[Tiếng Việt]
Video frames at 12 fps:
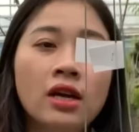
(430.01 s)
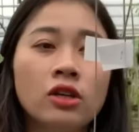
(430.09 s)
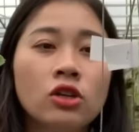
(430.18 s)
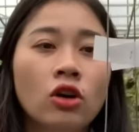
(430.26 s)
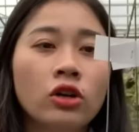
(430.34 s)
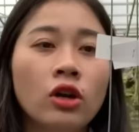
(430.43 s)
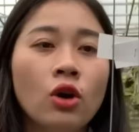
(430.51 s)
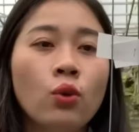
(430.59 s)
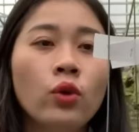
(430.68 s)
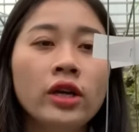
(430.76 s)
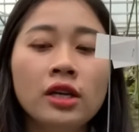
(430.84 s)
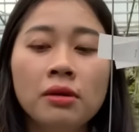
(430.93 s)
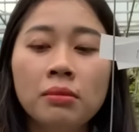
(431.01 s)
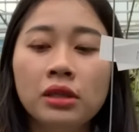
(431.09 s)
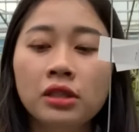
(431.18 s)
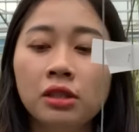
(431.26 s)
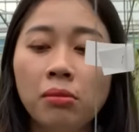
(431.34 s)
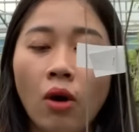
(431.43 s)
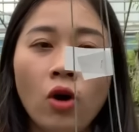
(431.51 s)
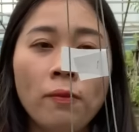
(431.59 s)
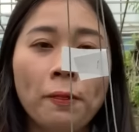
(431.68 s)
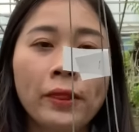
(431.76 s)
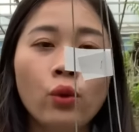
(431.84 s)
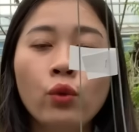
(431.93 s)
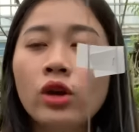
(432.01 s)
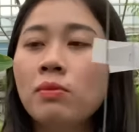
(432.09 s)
Rồi Q mười bốn Q